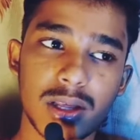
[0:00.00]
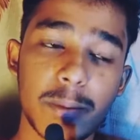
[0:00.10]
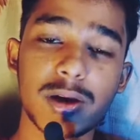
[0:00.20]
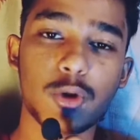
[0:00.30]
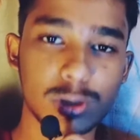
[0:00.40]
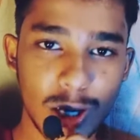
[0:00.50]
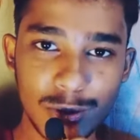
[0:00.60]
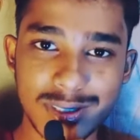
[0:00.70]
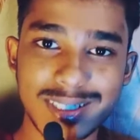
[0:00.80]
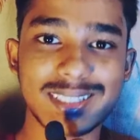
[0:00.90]
এবার কথা
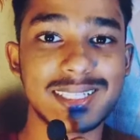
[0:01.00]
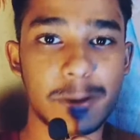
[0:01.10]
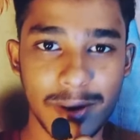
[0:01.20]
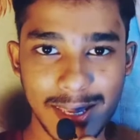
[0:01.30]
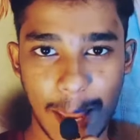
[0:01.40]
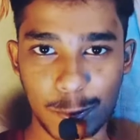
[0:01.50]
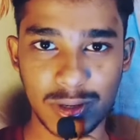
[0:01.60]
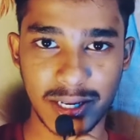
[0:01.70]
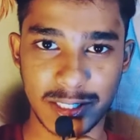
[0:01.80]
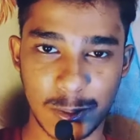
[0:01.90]
হচ্ছে সিনেমাটা কেমন
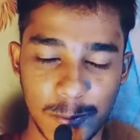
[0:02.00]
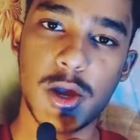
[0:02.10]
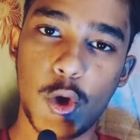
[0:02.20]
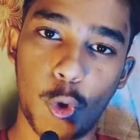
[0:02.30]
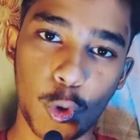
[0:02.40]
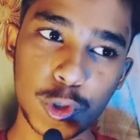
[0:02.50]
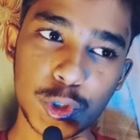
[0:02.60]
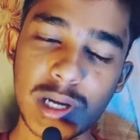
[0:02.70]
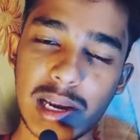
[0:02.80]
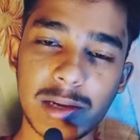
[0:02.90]
লেগেছিল
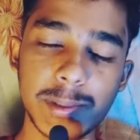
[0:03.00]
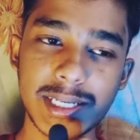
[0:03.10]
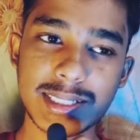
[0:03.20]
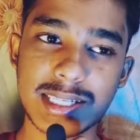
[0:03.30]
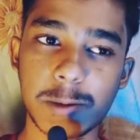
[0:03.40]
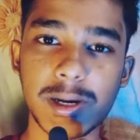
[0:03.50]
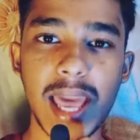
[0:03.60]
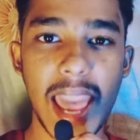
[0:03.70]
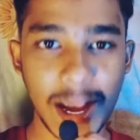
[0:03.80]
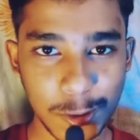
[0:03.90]
হইচই আনলিমিটেড সিনেমাটা
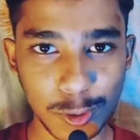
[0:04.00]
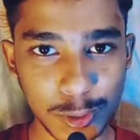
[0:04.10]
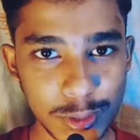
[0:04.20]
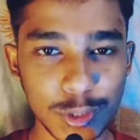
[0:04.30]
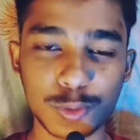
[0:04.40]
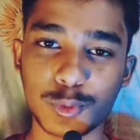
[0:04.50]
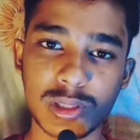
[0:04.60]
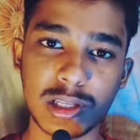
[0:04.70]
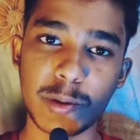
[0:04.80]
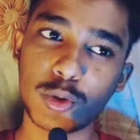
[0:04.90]
কথা যদি কিছু
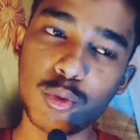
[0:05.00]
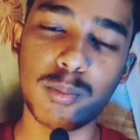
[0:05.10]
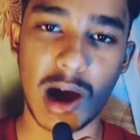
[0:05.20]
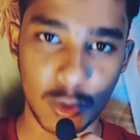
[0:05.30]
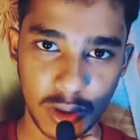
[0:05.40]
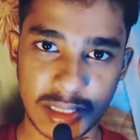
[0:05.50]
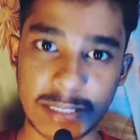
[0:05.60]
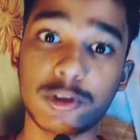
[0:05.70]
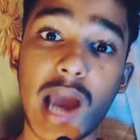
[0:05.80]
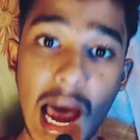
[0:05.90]
বলতে আমার খুব ভালো লেগেছে
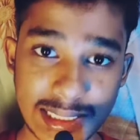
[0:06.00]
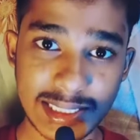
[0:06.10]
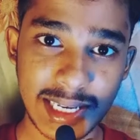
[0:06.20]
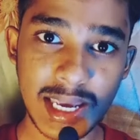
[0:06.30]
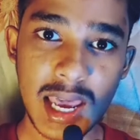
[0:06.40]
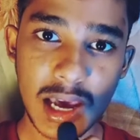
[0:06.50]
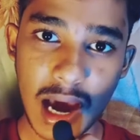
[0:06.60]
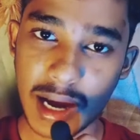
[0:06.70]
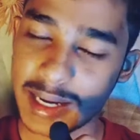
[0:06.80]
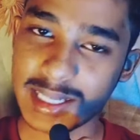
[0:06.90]
এবং আজকে
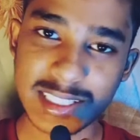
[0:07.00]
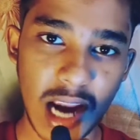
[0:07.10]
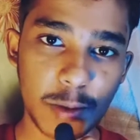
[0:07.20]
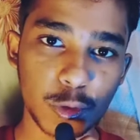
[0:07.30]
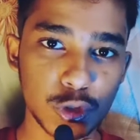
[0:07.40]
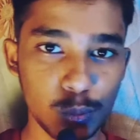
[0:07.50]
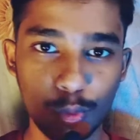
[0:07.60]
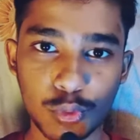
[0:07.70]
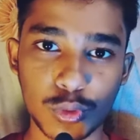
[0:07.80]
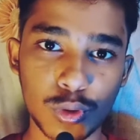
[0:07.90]
এটা চার বছর
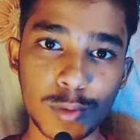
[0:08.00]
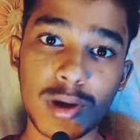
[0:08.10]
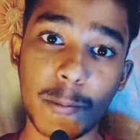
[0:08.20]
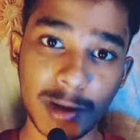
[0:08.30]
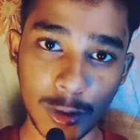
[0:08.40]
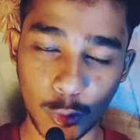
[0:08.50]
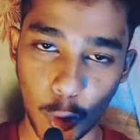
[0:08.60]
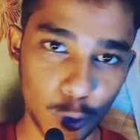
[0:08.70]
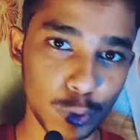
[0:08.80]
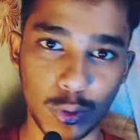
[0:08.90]
পূর্ণ হলো এবং আমাকে
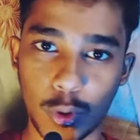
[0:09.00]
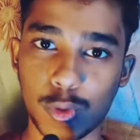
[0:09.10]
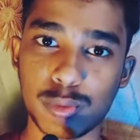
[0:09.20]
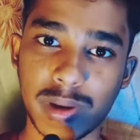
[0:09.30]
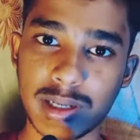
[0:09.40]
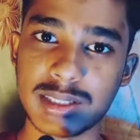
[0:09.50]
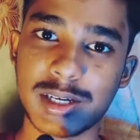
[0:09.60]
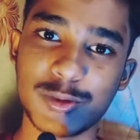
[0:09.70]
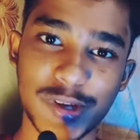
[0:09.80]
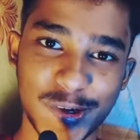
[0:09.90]
গগন গগন ব্যানার্জি
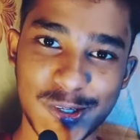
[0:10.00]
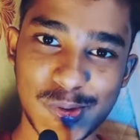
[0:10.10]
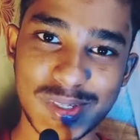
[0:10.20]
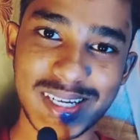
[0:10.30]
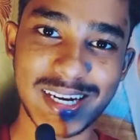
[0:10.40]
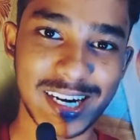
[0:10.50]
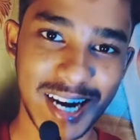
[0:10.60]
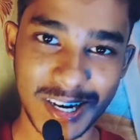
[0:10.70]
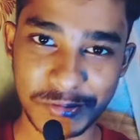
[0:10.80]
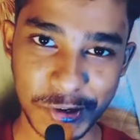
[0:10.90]
কিন্তু রিকোয়েস্ট করেছে এটা
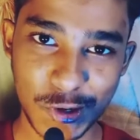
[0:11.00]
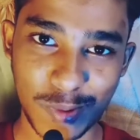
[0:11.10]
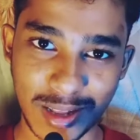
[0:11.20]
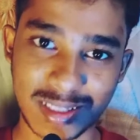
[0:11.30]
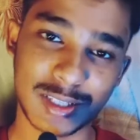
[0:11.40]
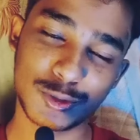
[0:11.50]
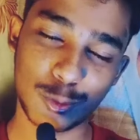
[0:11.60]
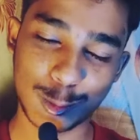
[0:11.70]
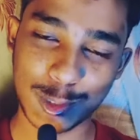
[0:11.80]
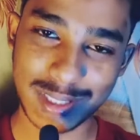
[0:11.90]
নিয়ে একটা ভিডিও বানাতে তার জন্য
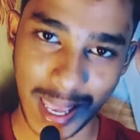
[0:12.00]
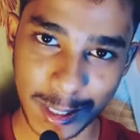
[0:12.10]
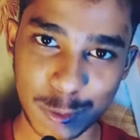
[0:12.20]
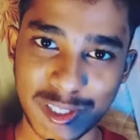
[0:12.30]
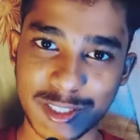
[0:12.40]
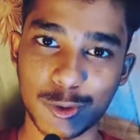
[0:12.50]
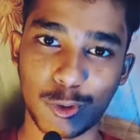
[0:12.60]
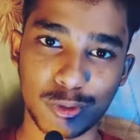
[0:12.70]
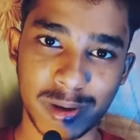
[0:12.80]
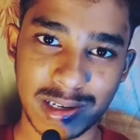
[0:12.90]
অবশ্যই থ্যাংক ইউ জানাচ্ছি
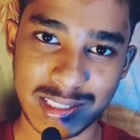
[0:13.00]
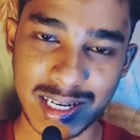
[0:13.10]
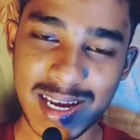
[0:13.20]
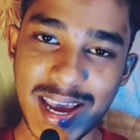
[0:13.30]
গগন ব্যানার্জিকে